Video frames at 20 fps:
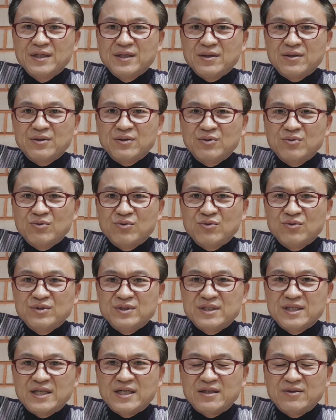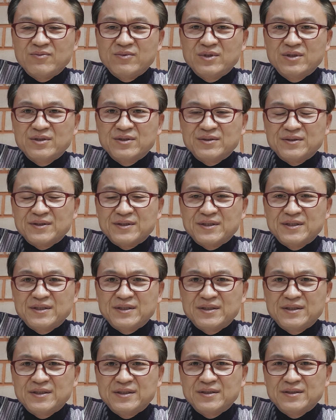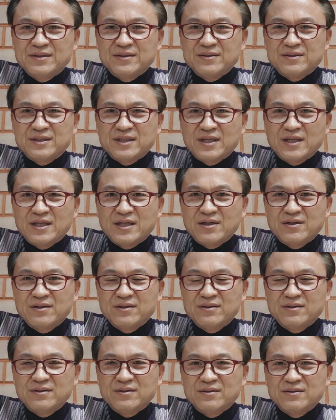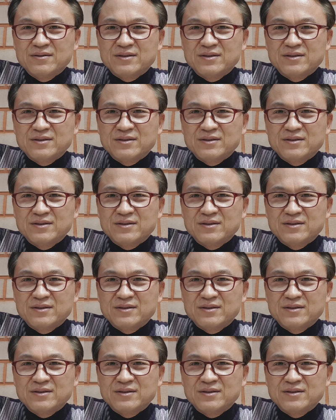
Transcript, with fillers: 그리고 또 이제 아니면은 그 제가 그